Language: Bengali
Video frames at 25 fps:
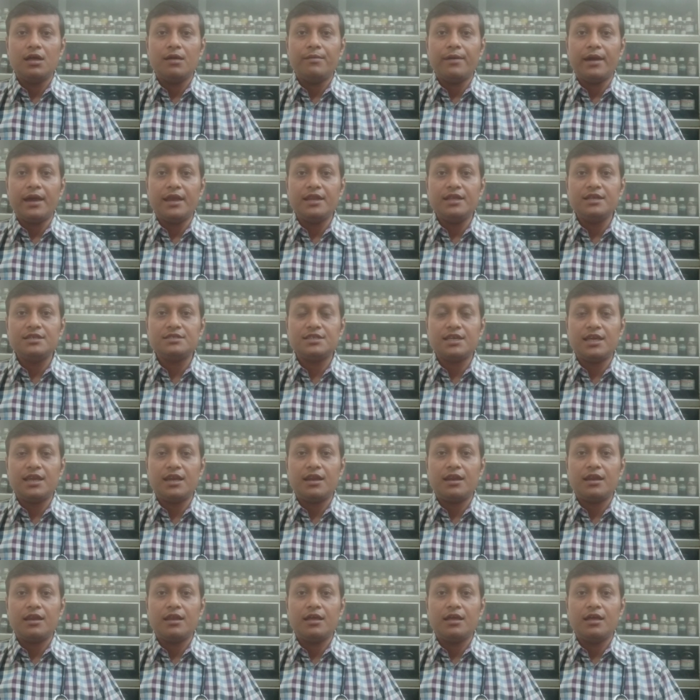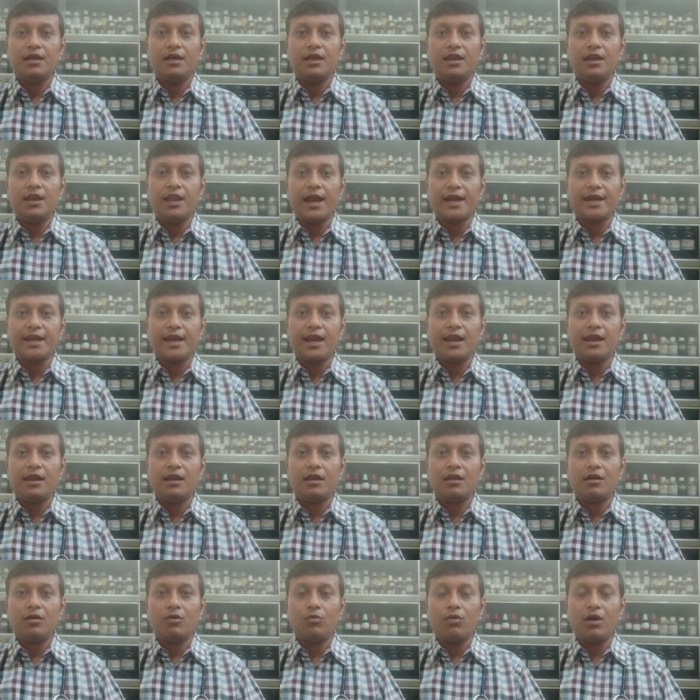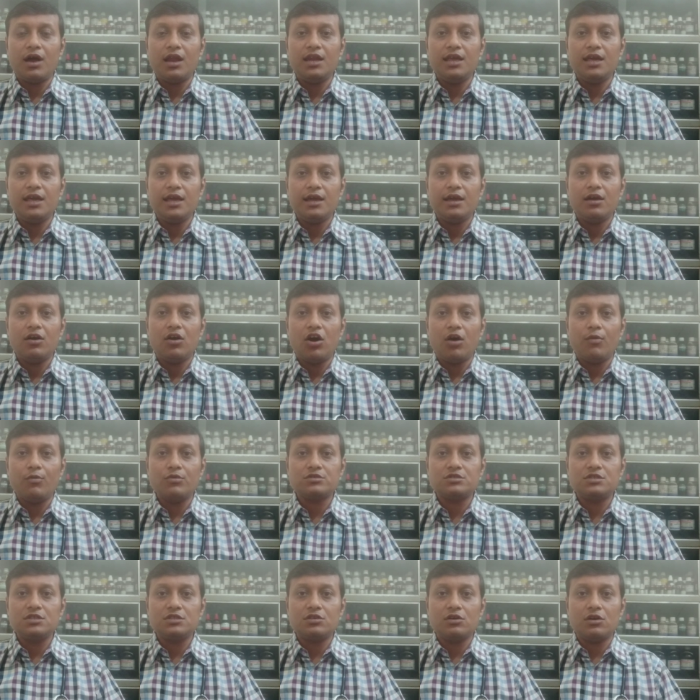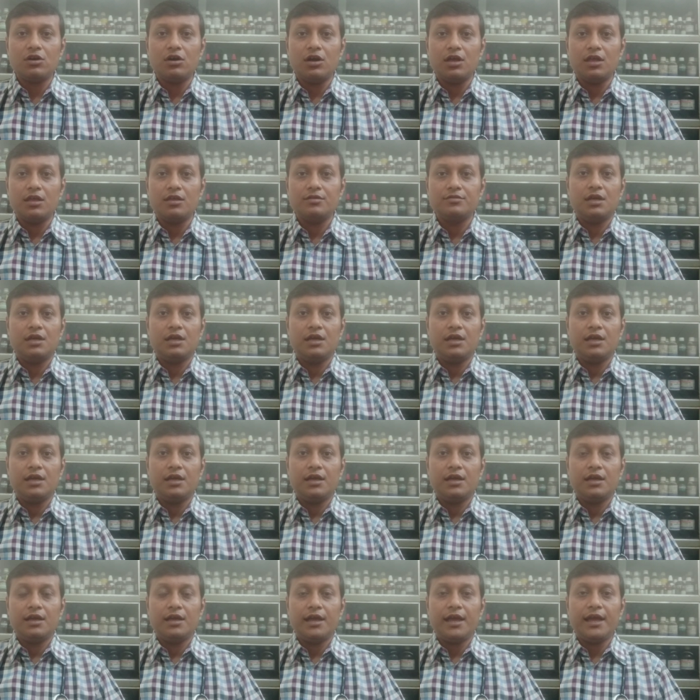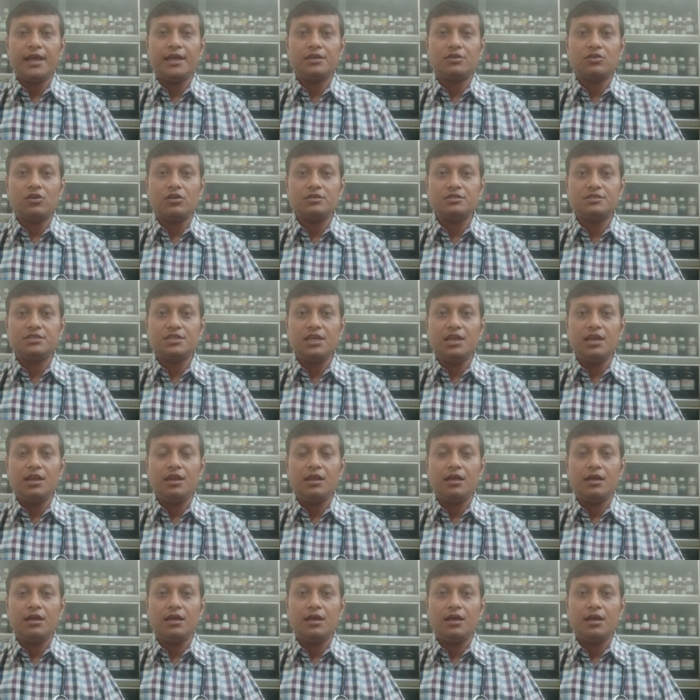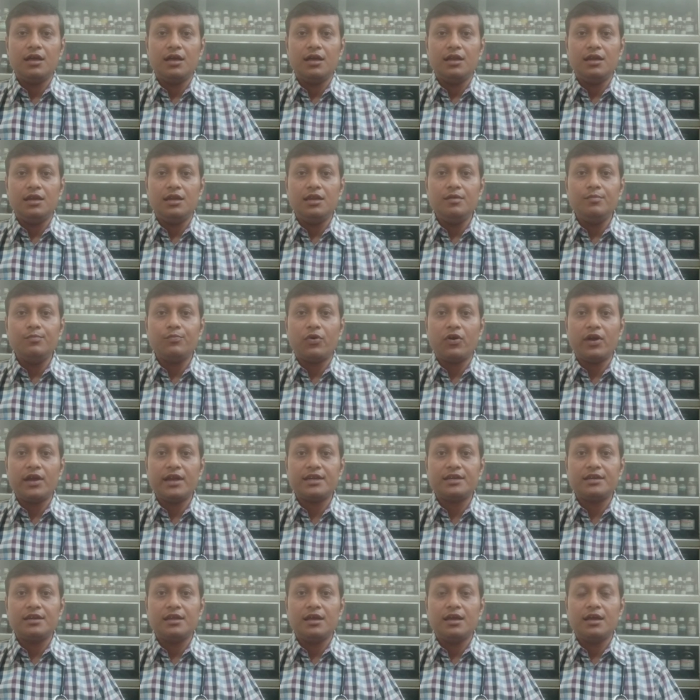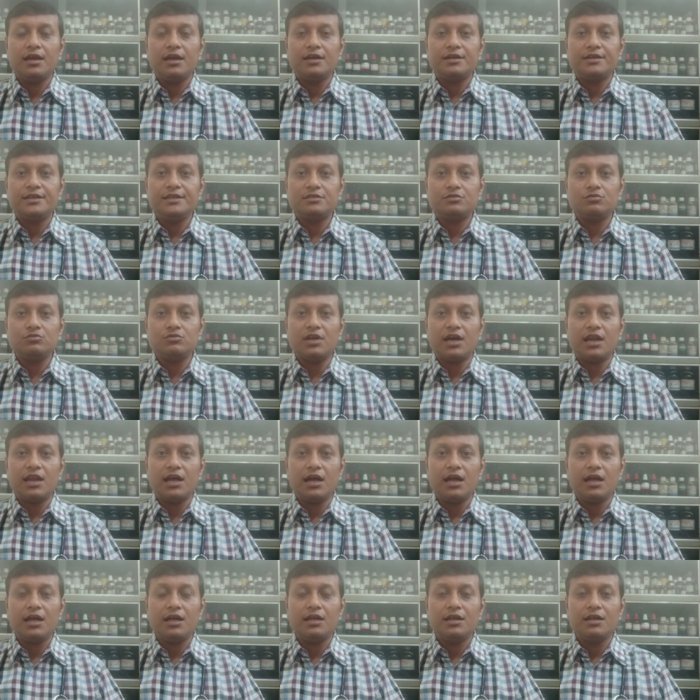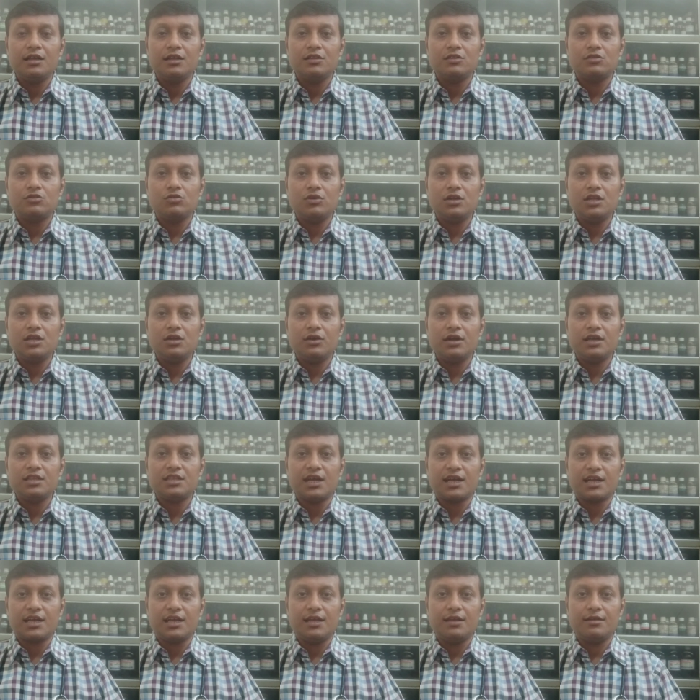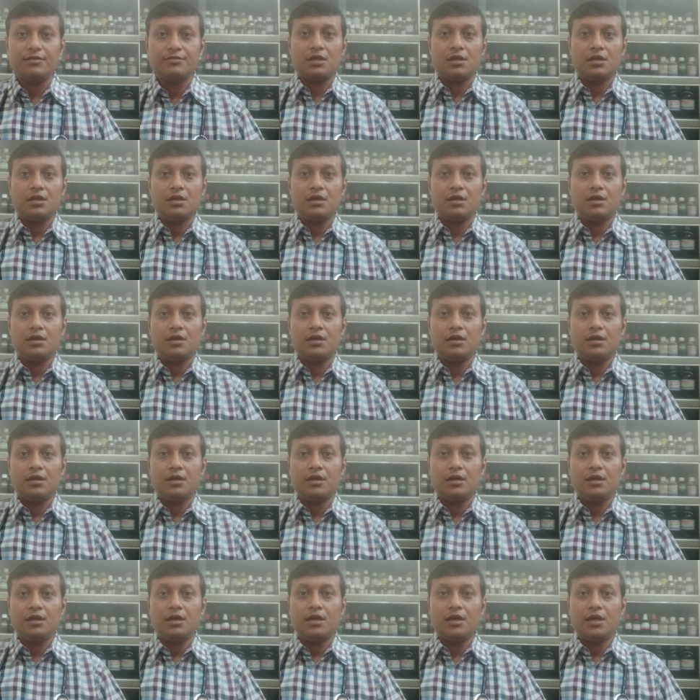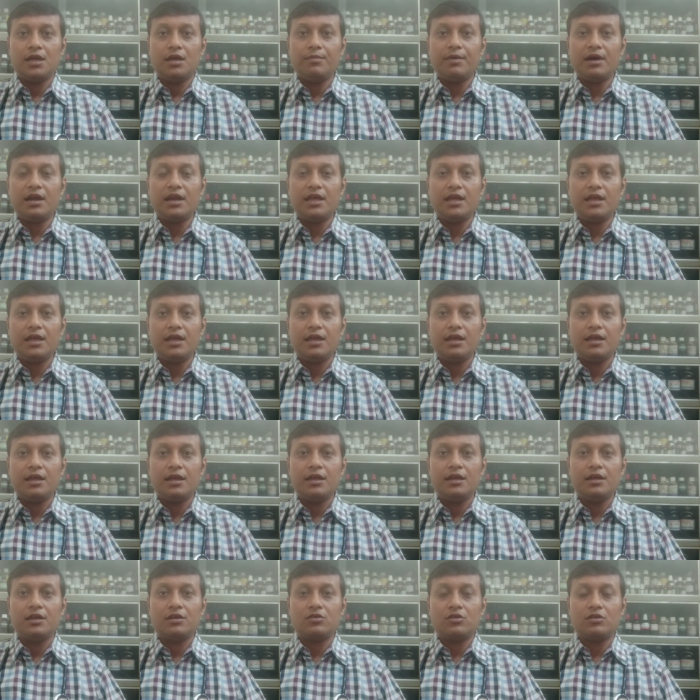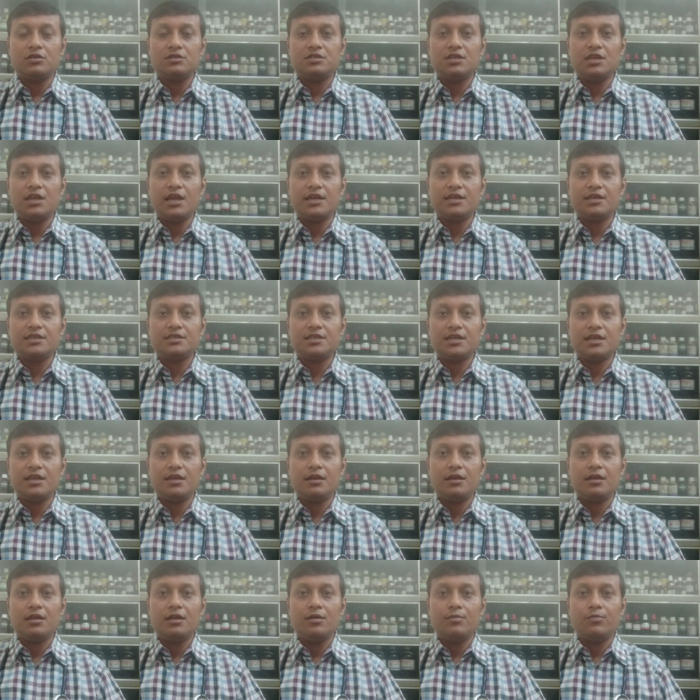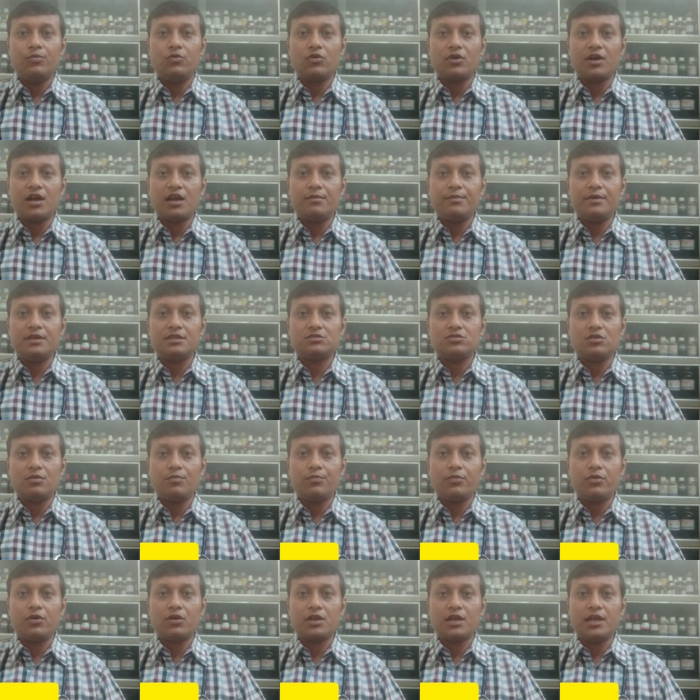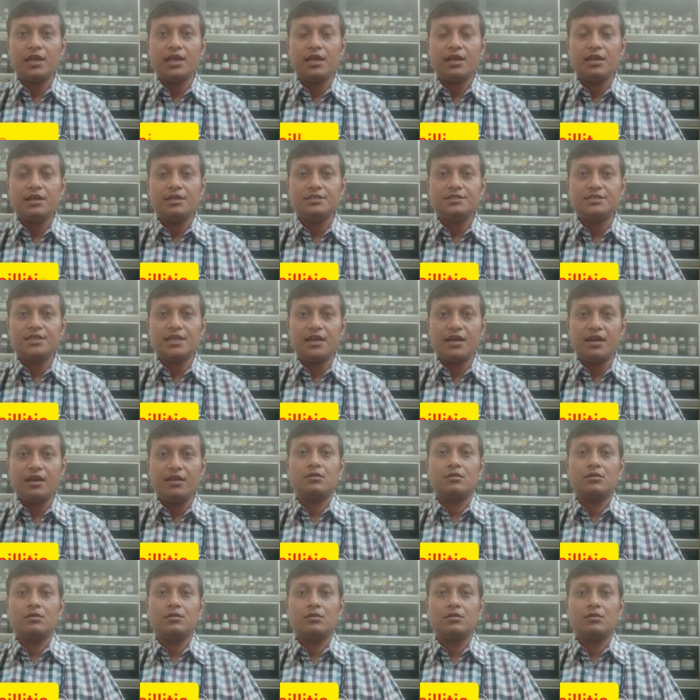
ফ্যারিংসের ল্যাটারাল ওয়ালে অবস্থিত হয় এই টনসিল লিম্ফয়েড টিস্যু দ্বারা তৈরি হয়ে থাকে এবারে টনসিলাইটিসের প্রকারভেদ সম্পর্কে জেনে নেব